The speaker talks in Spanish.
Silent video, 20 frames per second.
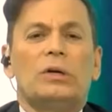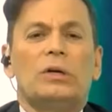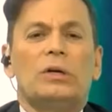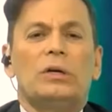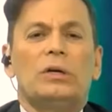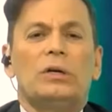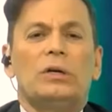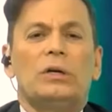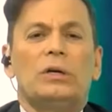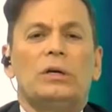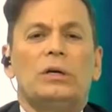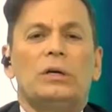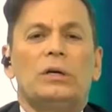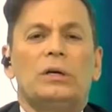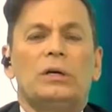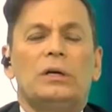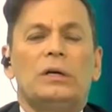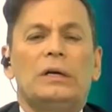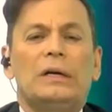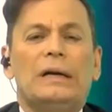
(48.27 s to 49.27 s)
y,
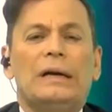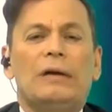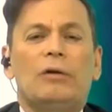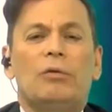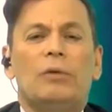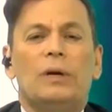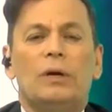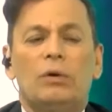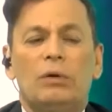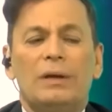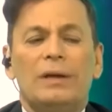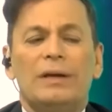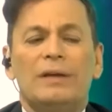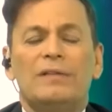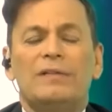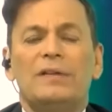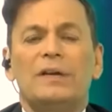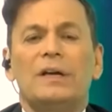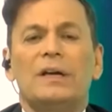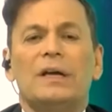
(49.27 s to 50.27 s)
le obligó a
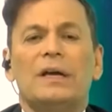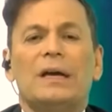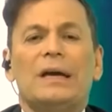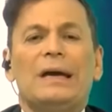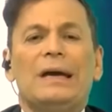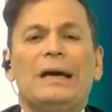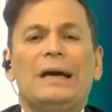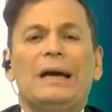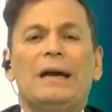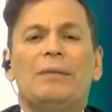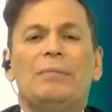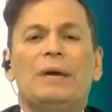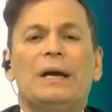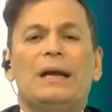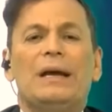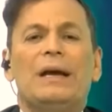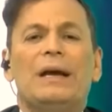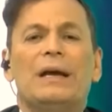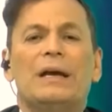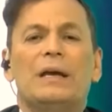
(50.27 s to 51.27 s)
decir que el MLE
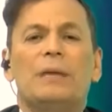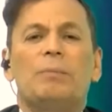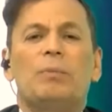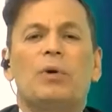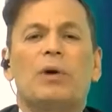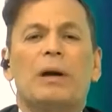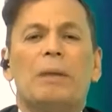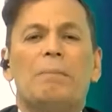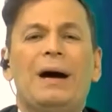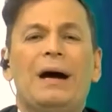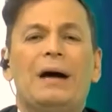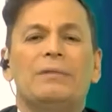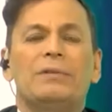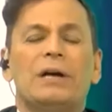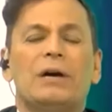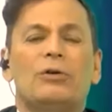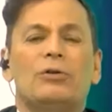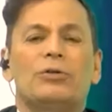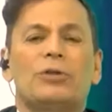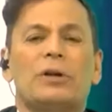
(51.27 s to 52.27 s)
es el equipo que más
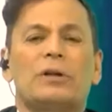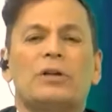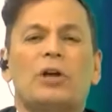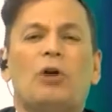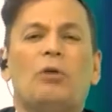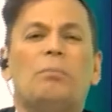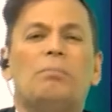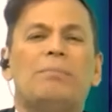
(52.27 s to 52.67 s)
había contratado,